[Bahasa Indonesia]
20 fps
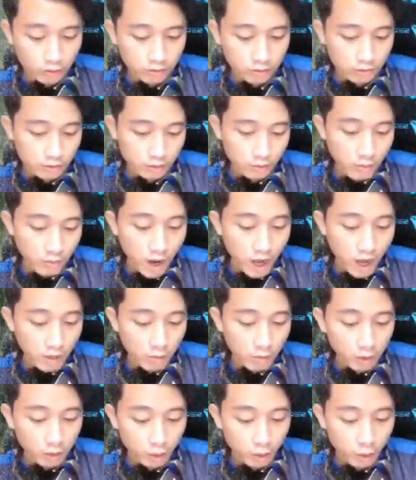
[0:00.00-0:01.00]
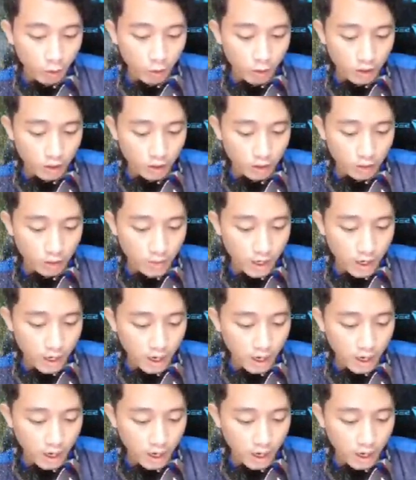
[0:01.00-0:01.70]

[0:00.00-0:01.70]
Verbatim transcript: Balmon doang yang paham.